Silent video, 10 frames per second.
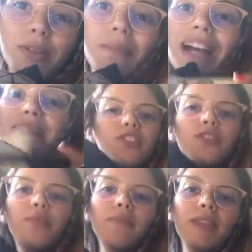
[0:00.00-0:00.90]
do básico,
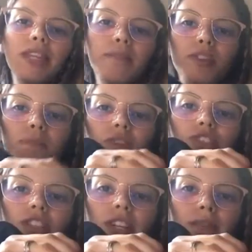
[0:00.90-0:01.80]
do, meus
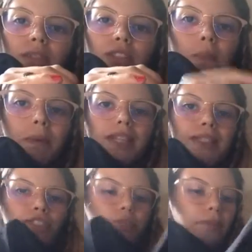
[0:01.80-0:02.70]
pijamas, roupas
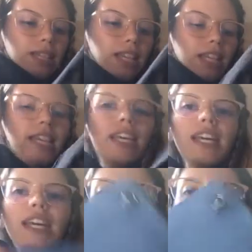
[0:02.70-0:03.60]
íntimas aqui,
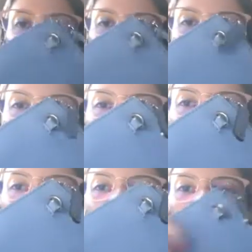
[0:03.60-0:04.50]
e uma
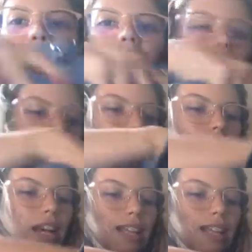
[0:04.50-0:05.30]
bolsinha para eu usar